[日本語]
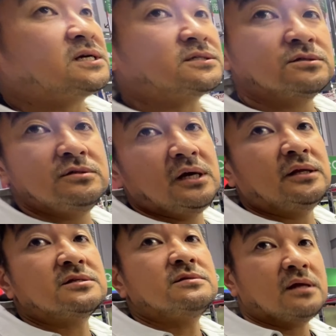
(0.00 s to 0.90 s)
月ぐらい
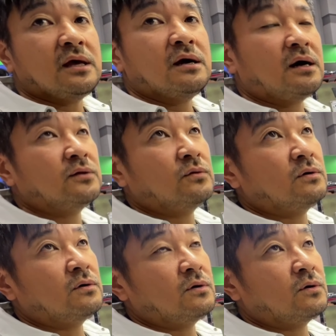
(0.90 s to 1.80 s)
にですねあ
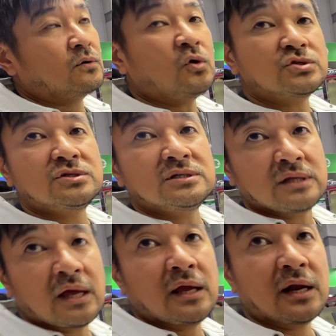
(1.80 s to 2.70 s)
のコースに行っ
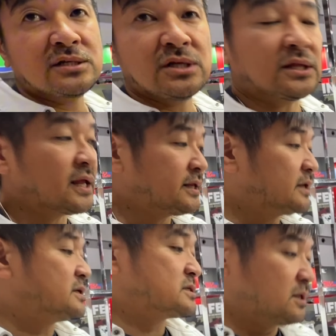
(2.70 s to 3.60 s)
てやらせていただい
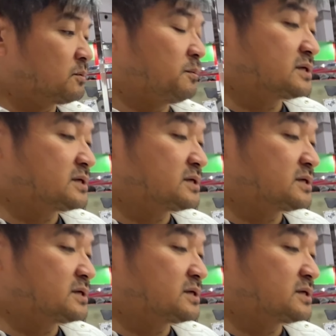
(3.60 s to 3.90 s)
たんですけども、